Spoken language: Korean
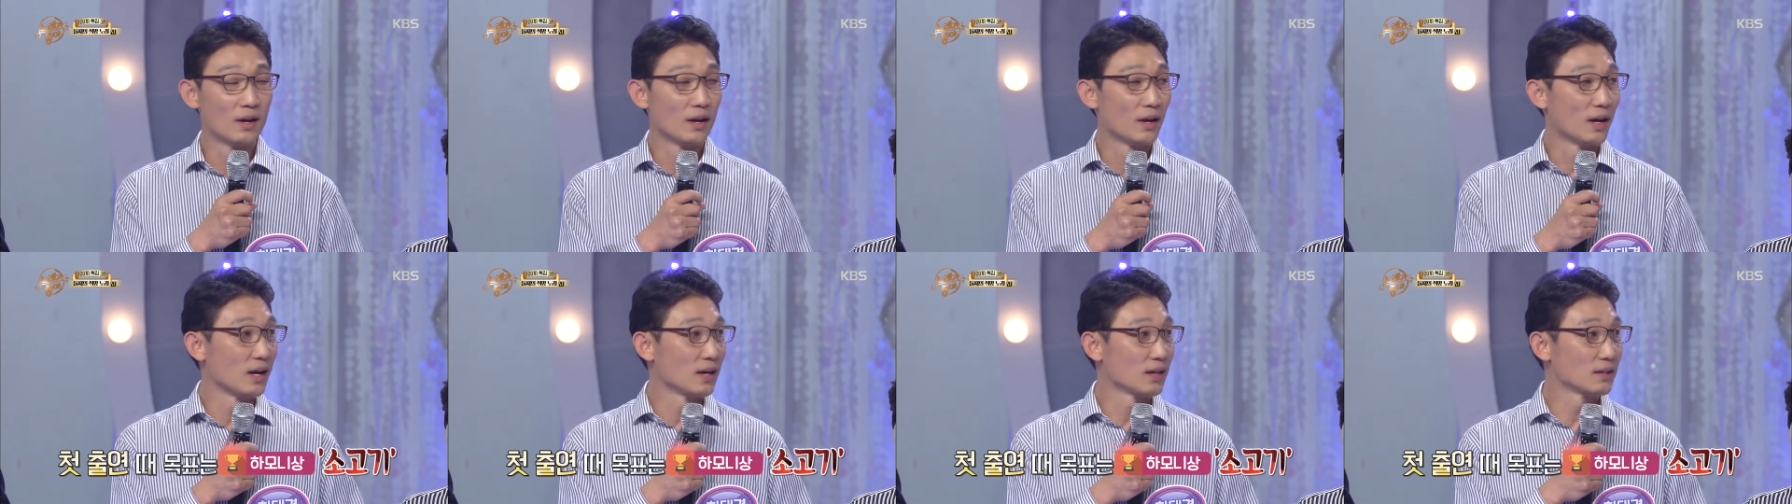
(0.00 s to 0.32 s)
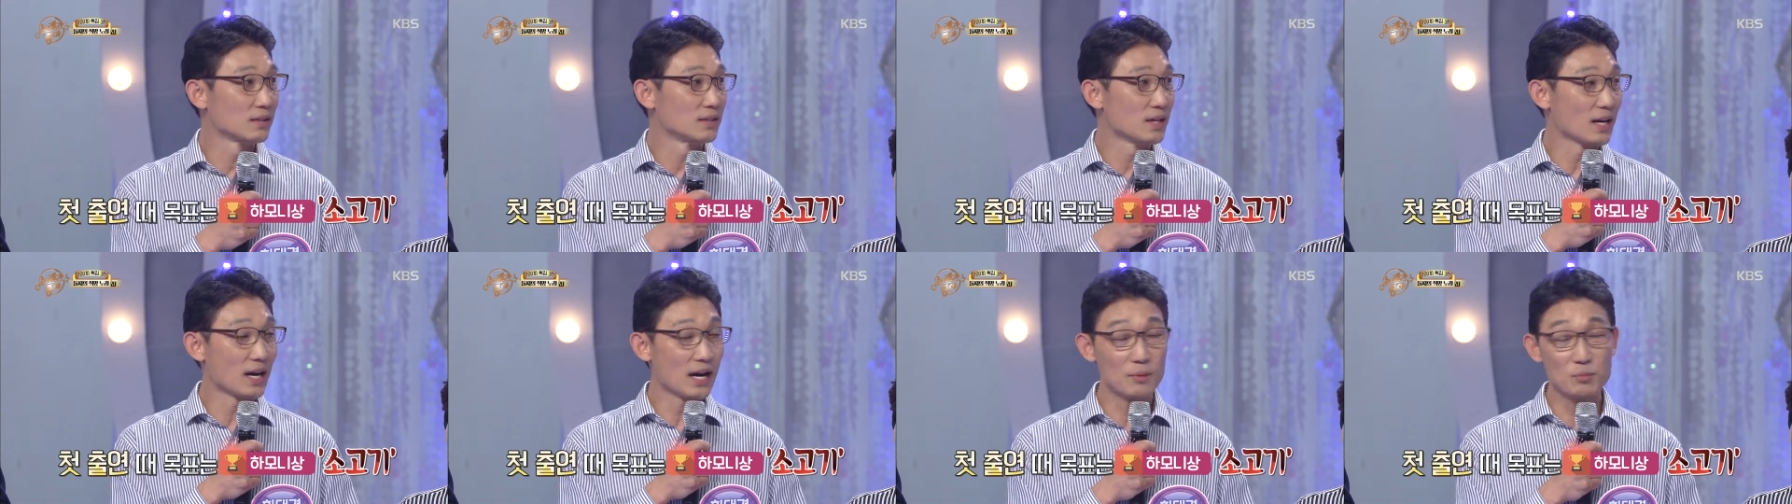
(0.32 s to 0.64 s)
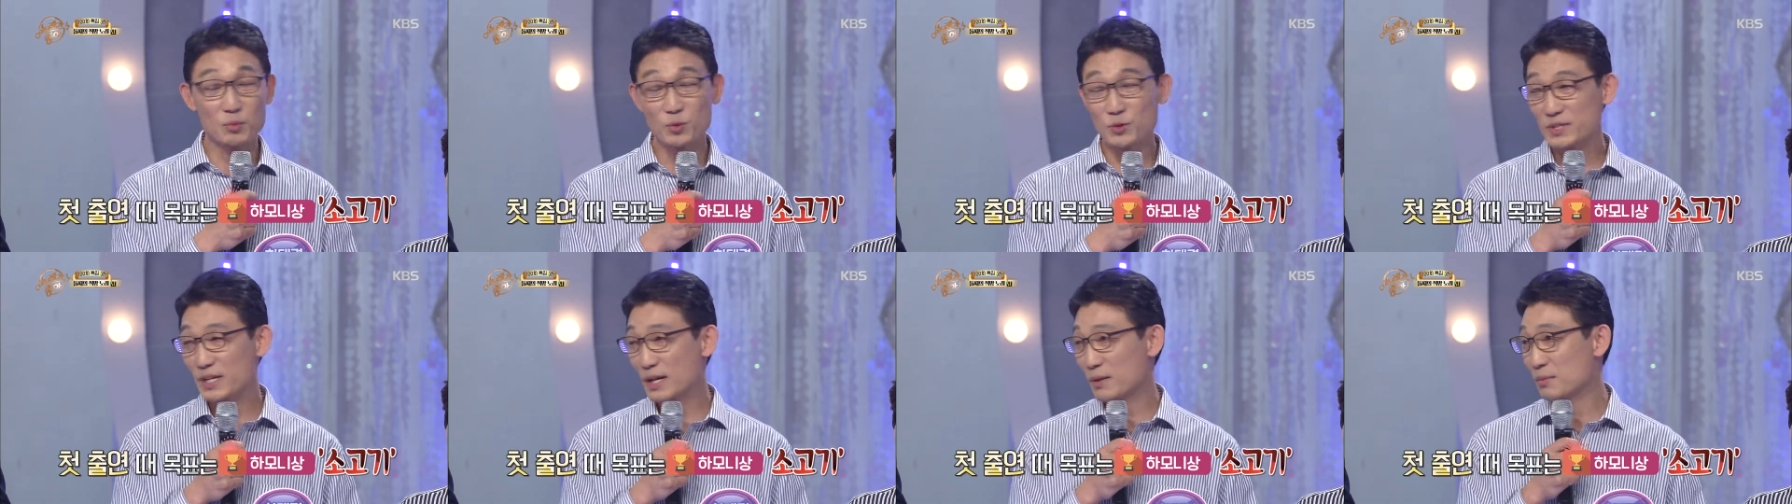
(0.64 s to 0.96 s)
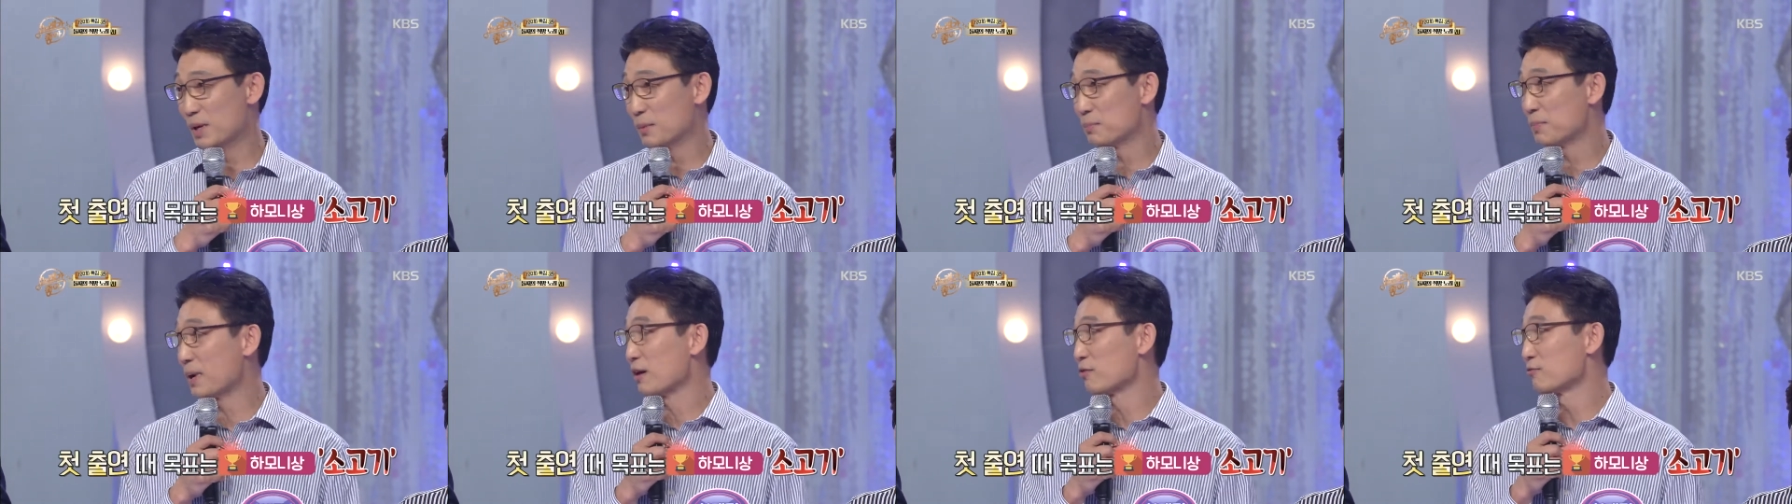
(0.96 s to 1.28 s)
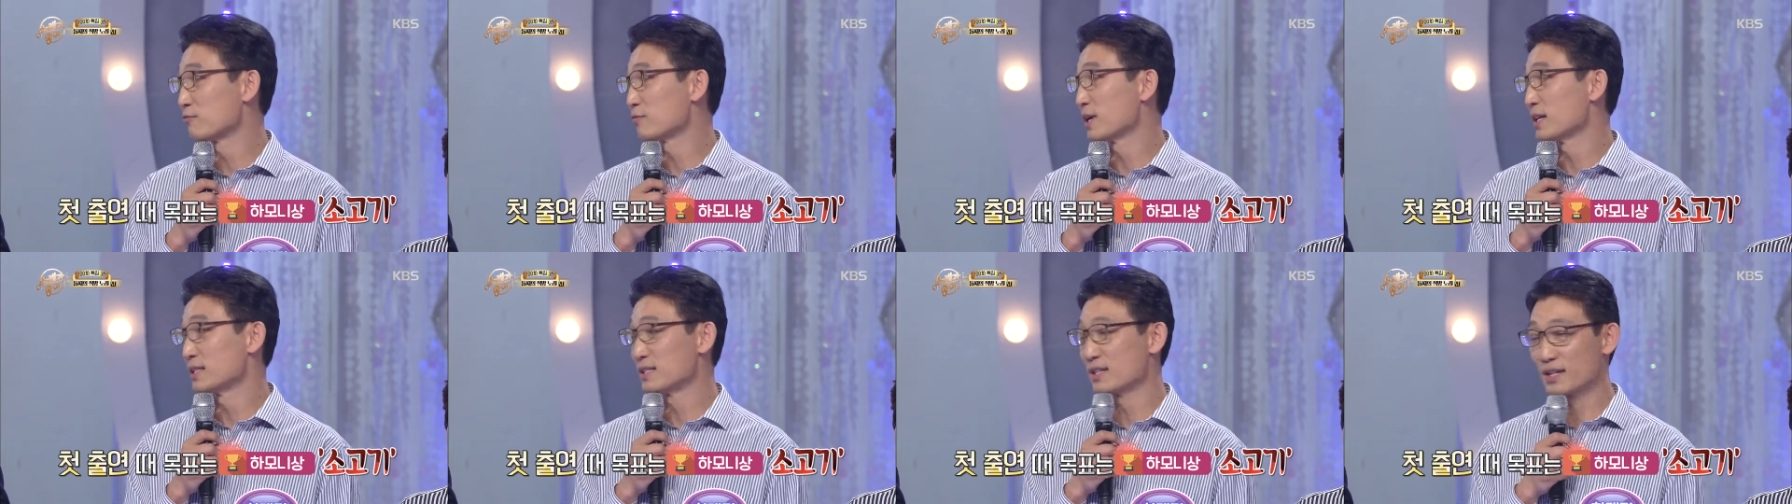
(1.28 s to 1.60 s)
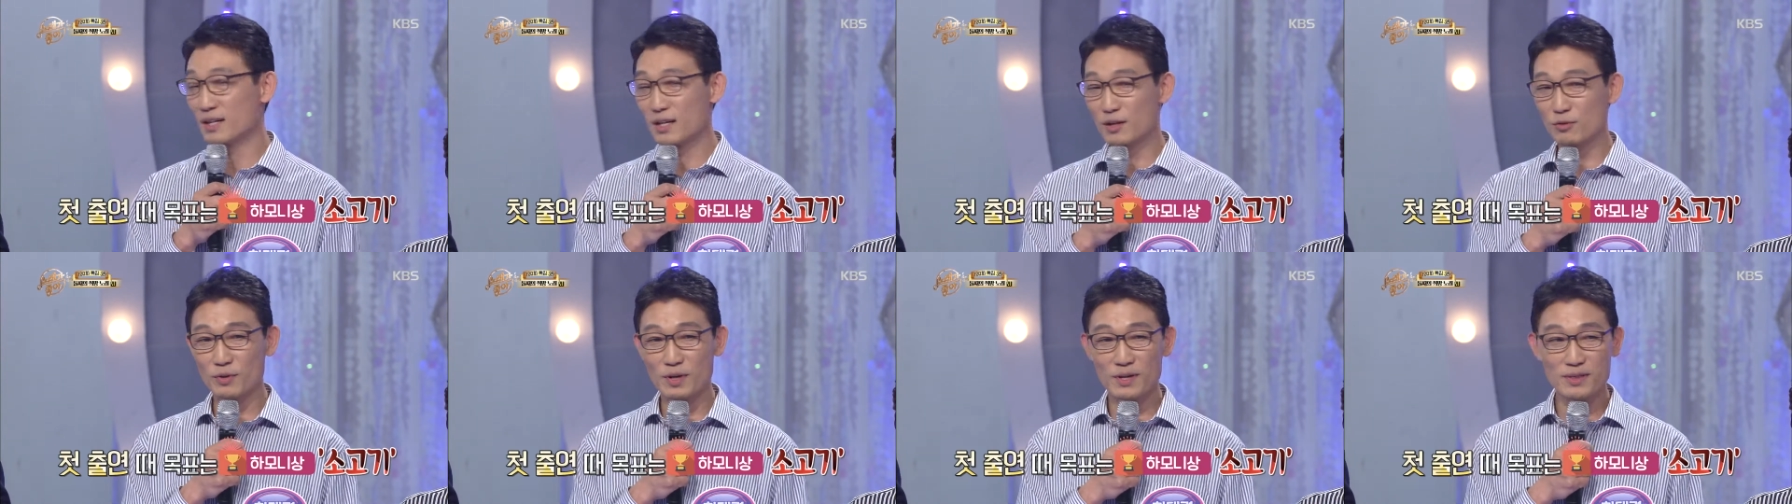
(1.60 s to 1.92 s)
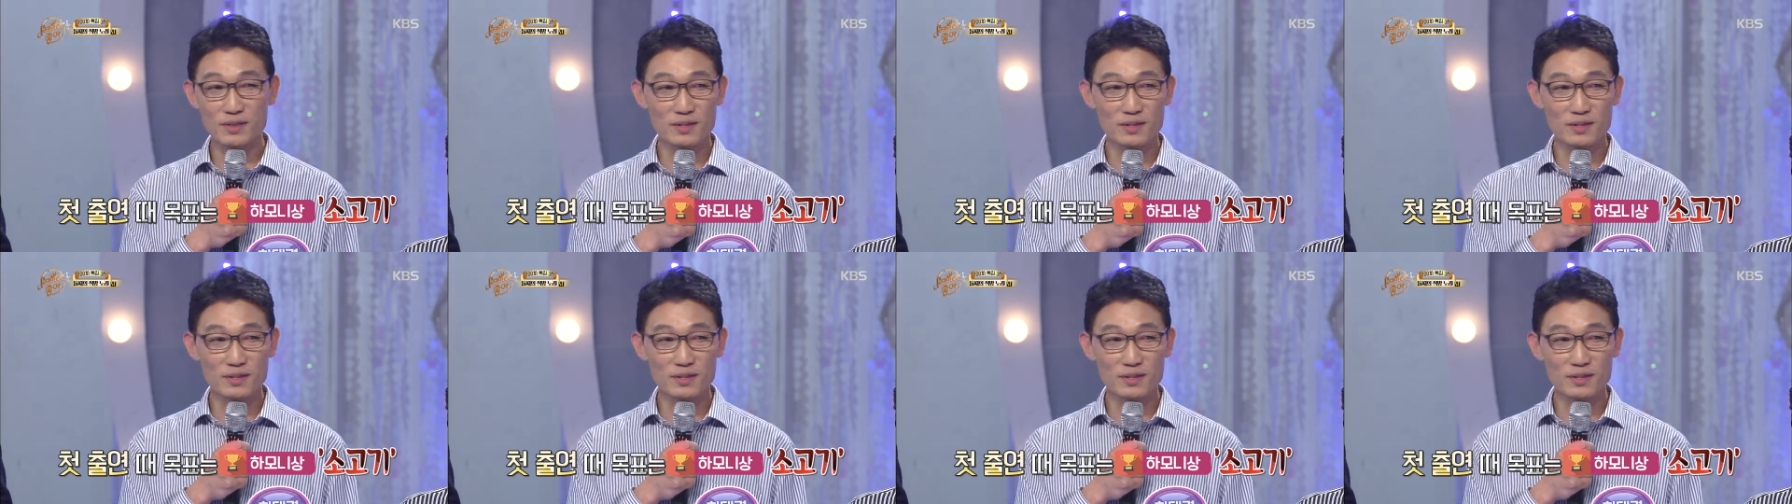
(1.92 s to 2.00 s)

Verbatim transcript: 아, 그냥 하모니상만 바꾸고 하자라고